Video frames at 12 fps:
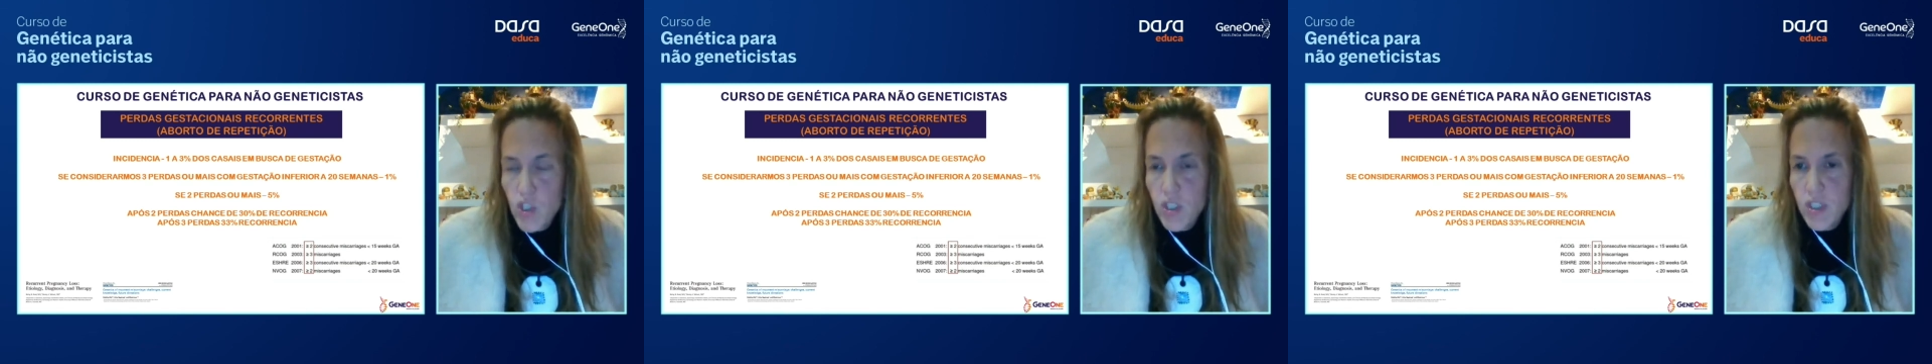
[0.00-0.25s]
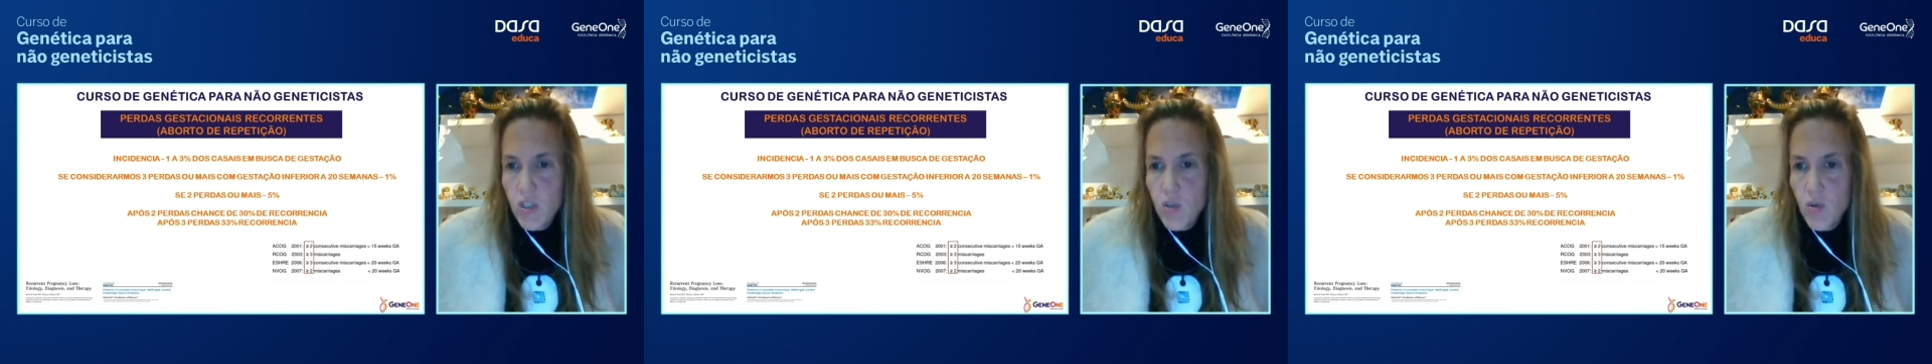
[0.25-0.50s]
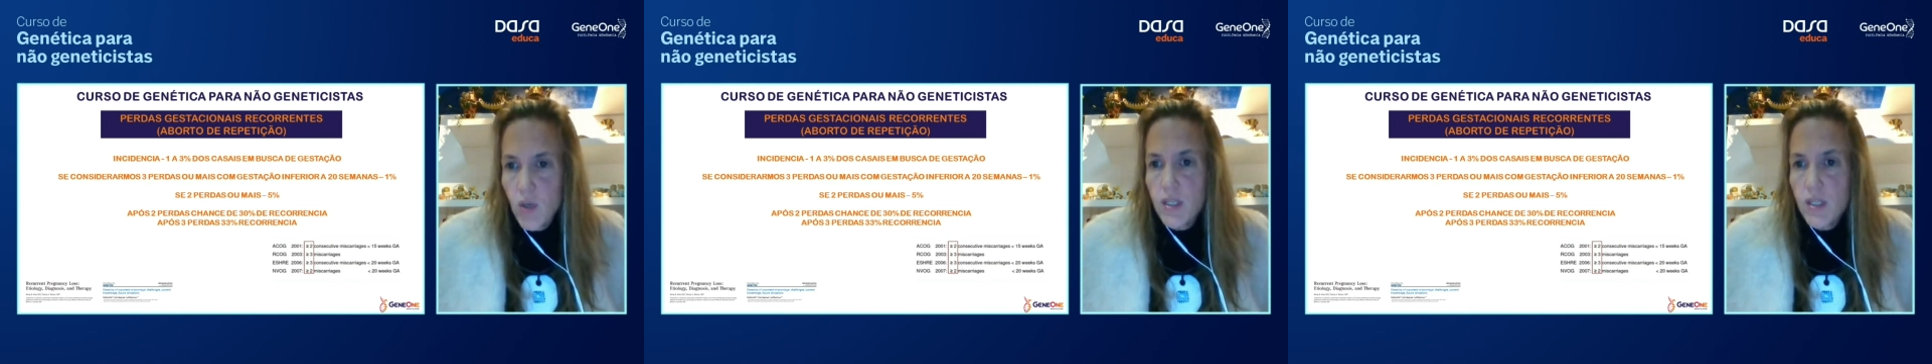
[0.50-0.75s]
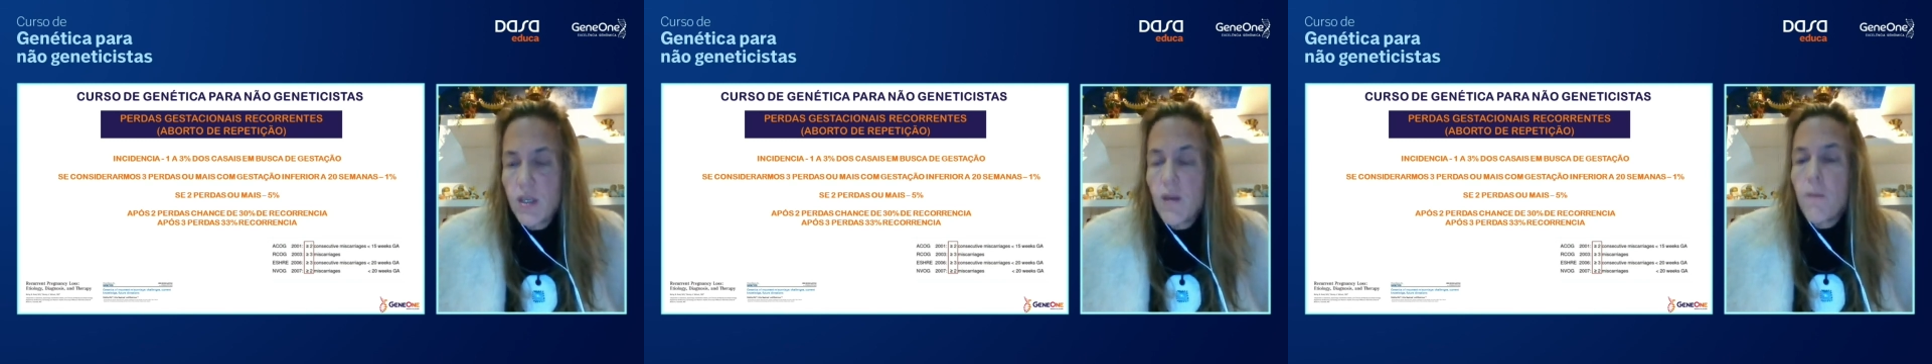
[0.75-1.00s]

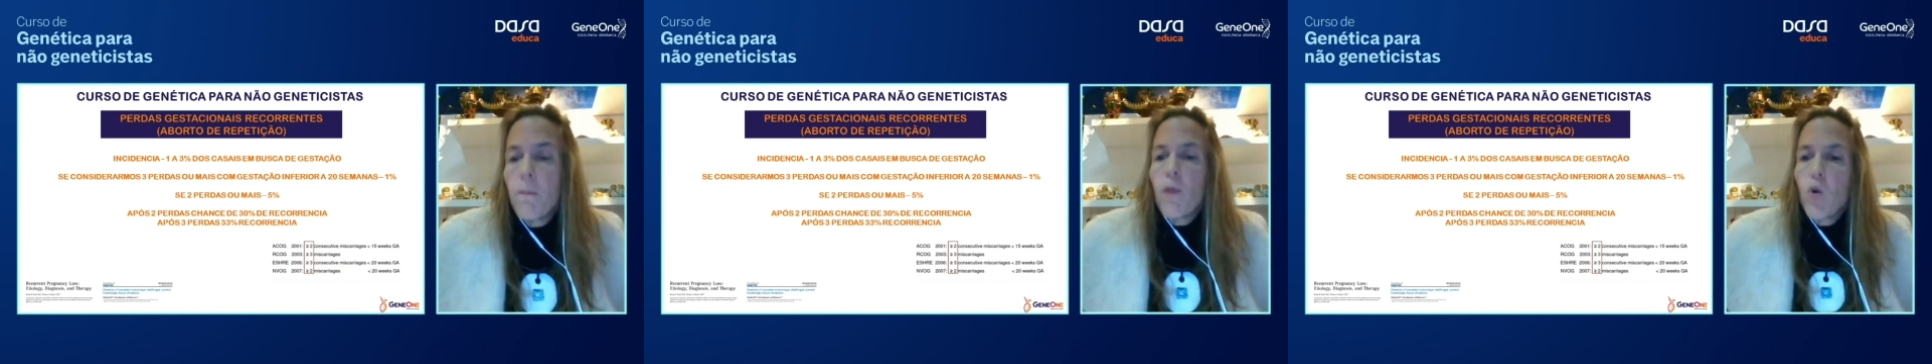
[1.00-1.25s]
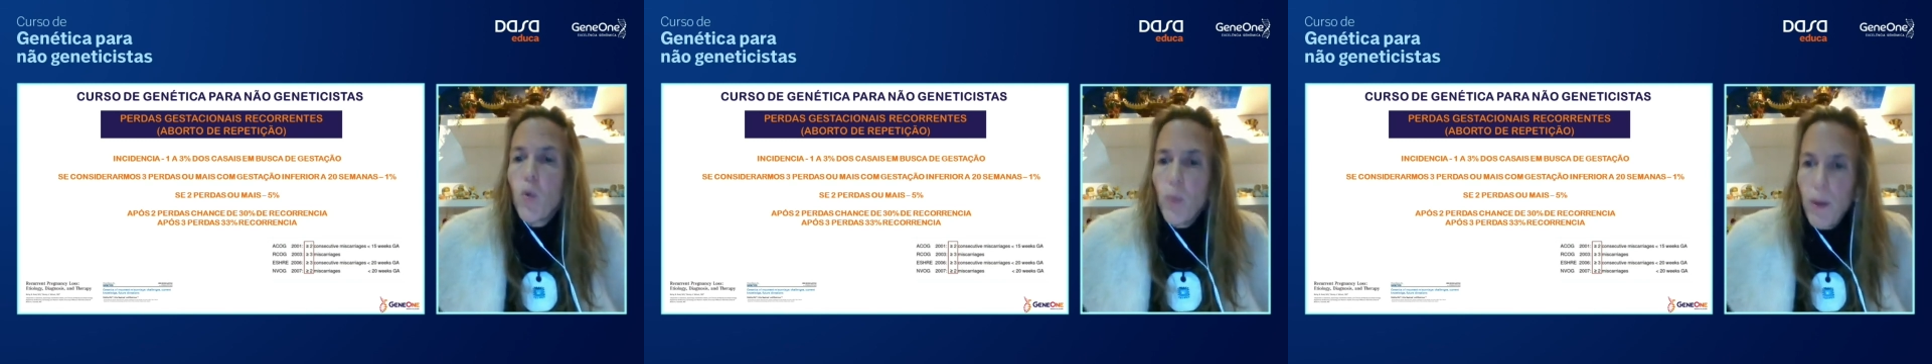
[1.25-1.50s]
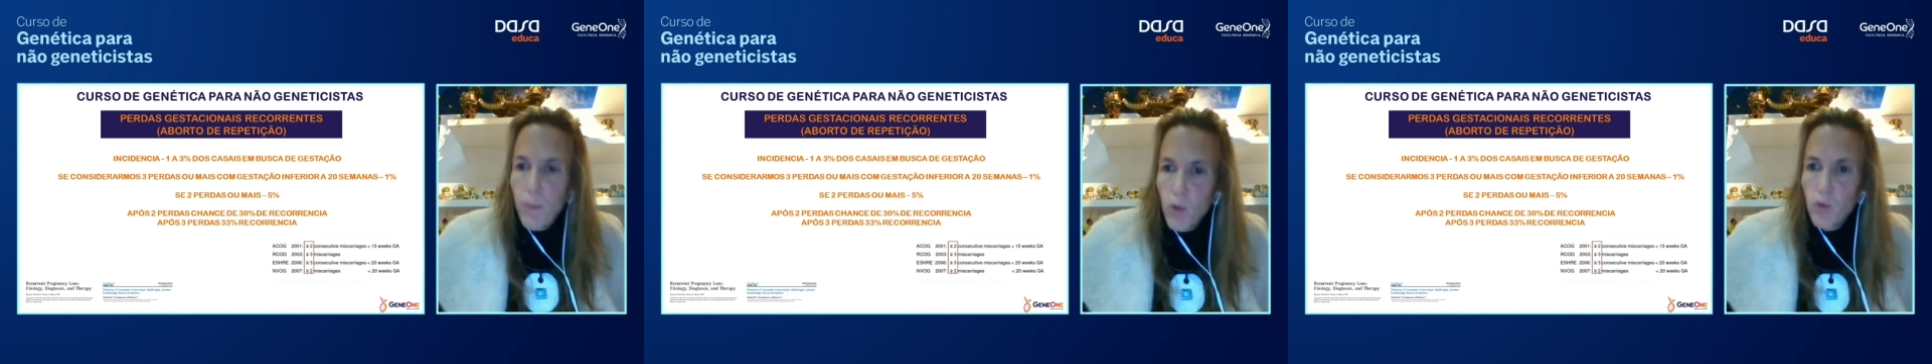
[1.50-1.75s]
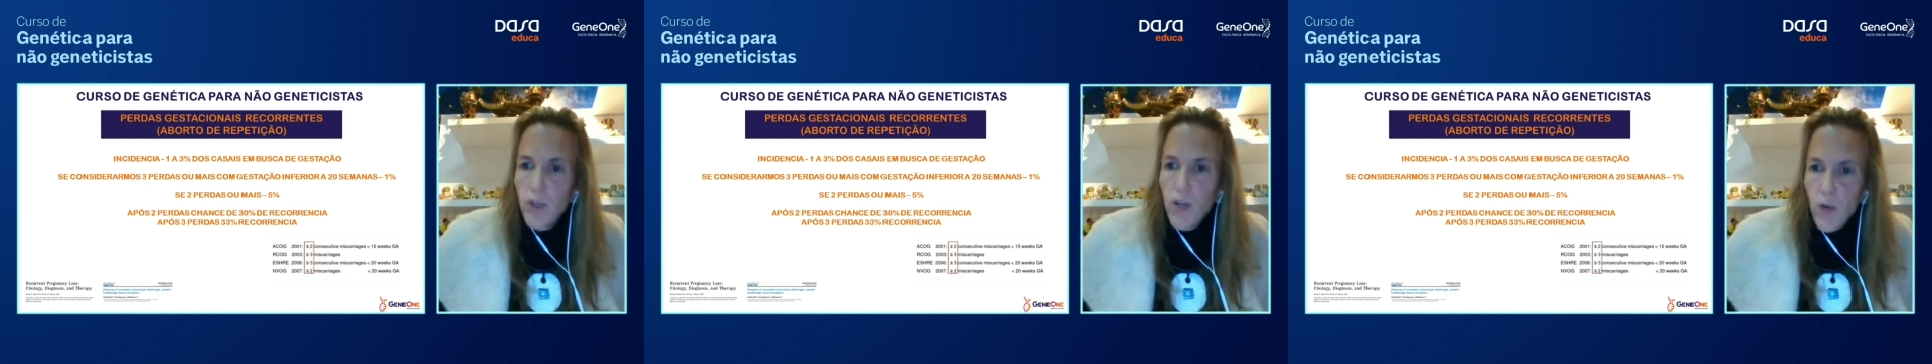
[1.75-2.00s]
gestações como
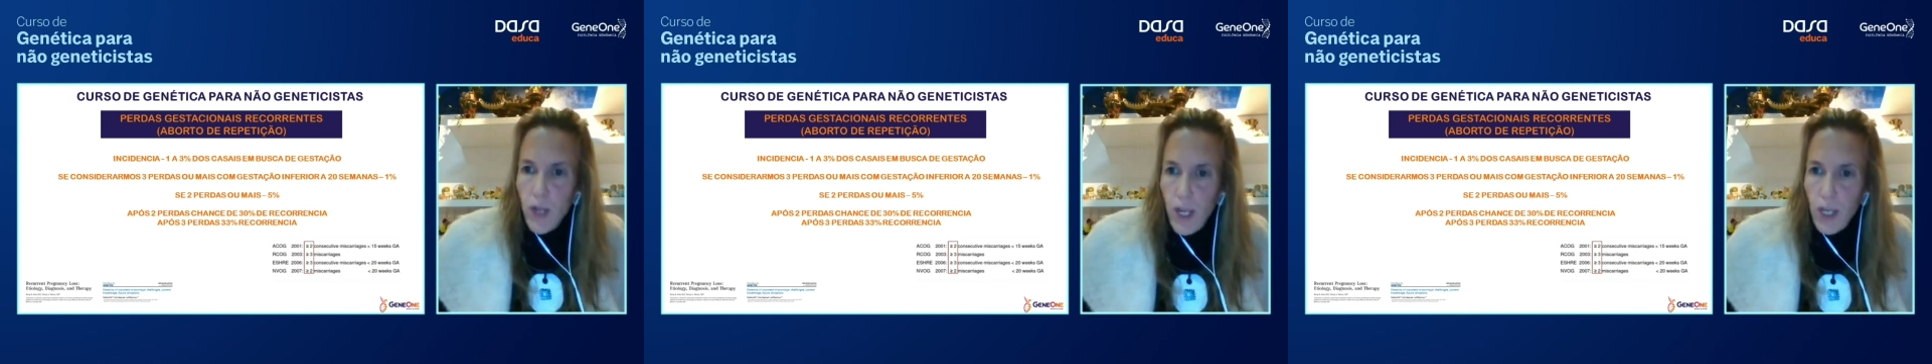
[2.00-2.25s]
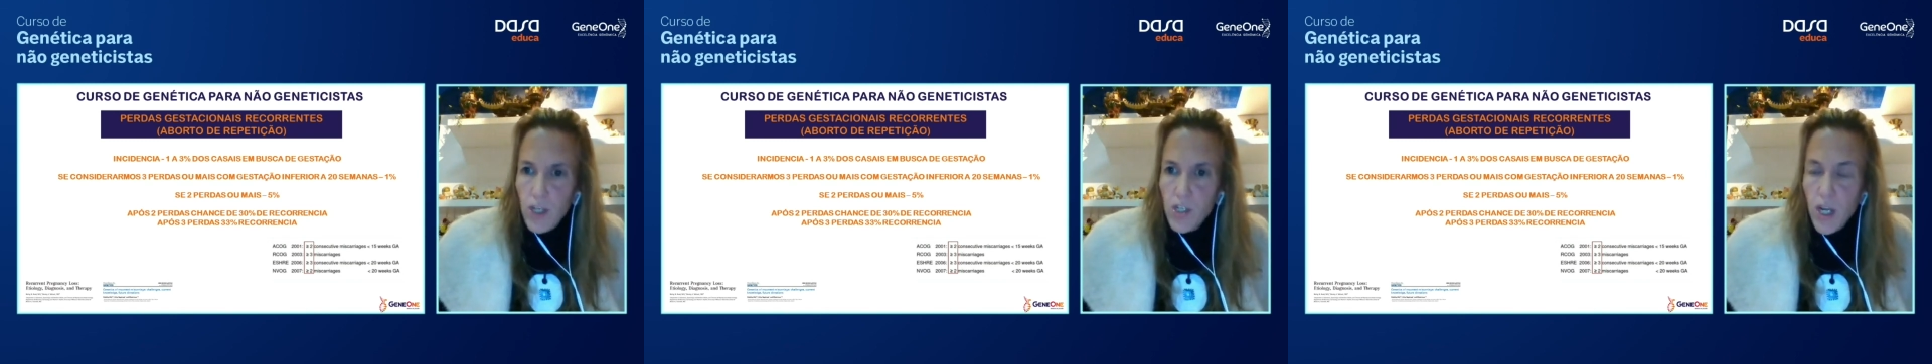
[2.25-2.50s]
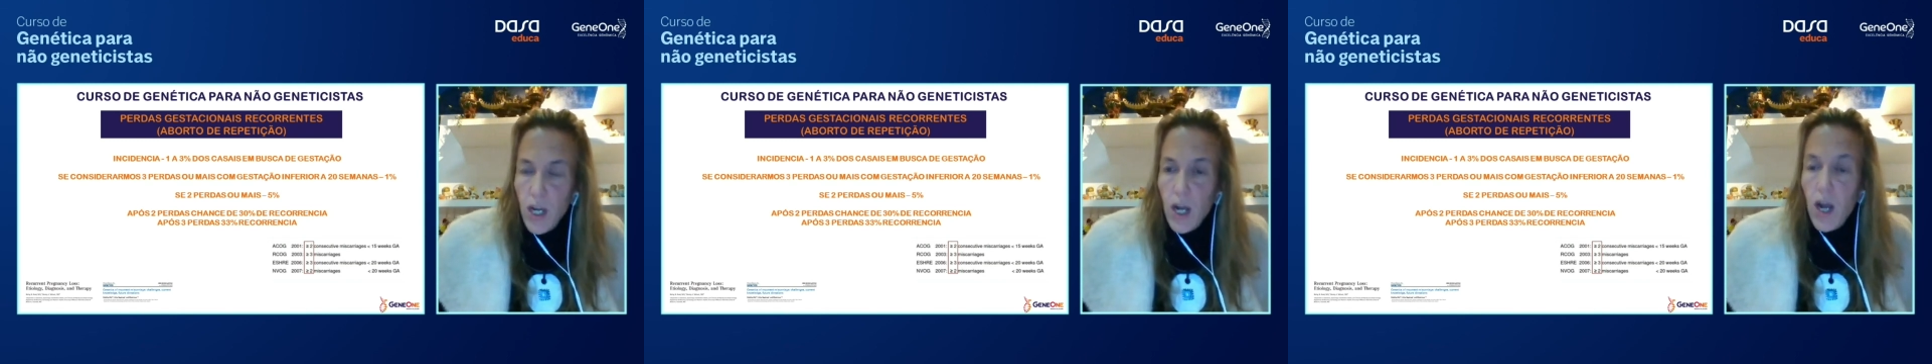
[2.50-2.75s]
aborto recorrente.